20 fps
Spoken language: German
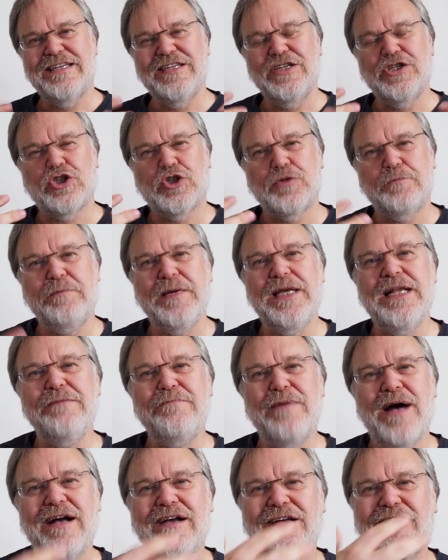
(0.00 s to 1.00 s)
die
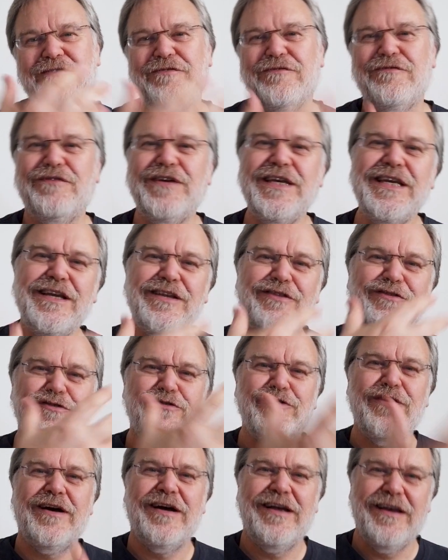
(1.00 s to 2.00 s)
Spielbanken wieder
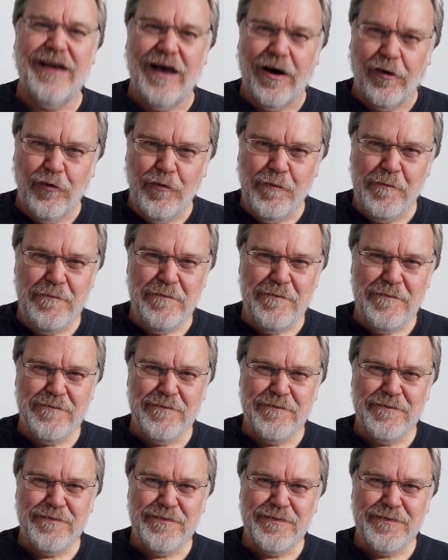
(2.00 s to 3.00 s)
zu erlauben
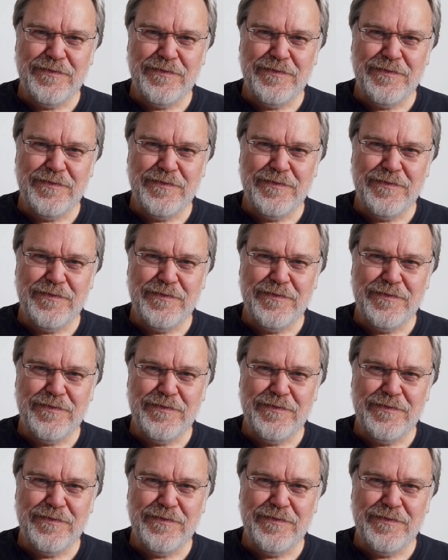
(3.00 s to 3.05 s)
